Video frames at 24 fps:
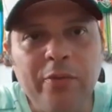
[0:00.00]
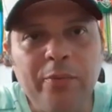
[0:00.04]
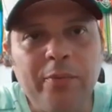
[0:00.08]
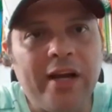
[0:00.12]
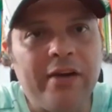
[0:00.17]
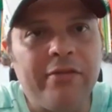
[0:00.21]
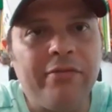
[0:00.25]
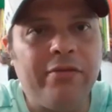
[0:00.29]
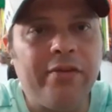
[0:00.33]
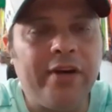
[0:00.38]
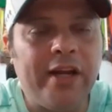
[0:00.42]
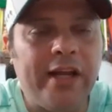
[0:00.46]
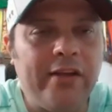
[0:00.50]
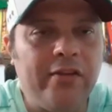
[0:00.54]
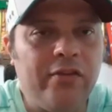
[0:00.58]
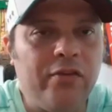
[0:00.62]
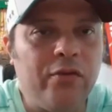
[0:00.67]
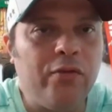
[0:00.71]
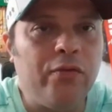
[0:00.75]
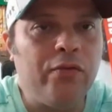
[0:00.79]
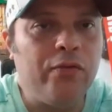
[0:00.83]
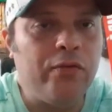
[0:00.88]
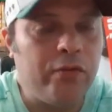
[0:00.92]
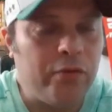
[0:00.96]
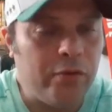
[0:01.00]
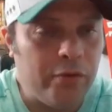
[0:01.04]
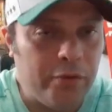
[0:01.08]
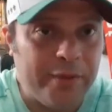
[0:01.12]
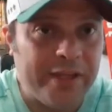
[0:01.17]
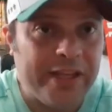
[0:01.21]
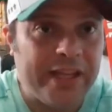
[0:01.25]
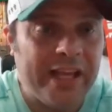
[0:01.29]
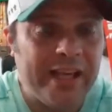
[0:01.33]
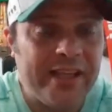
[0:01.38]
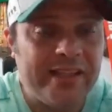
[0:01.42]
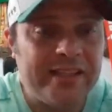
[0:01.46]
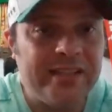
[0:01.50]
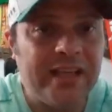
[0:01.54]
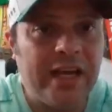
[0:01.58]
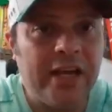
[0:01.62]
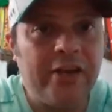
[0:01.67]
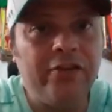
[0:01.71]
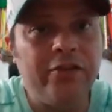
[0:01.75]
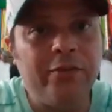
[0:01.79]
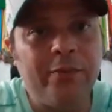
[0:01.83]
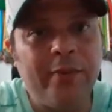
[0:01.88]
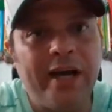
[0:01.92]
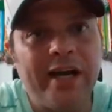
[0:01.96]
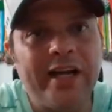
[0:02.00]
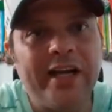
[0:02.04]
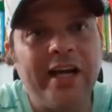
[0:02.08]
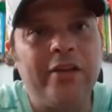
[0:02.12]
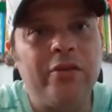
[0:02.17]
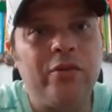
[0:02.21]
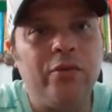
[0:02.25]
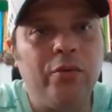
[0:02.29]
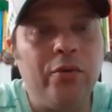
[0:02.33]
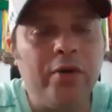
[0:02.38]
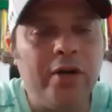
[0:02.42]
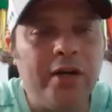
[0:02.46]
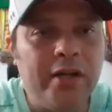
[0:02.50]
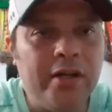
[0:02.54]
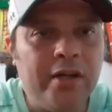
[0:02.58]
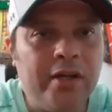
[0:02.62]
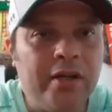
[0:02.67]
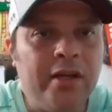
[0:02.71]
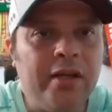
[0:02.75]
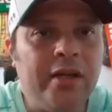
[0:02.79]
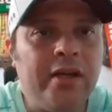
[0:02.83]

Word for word: para frente o Fluminense é esmagador.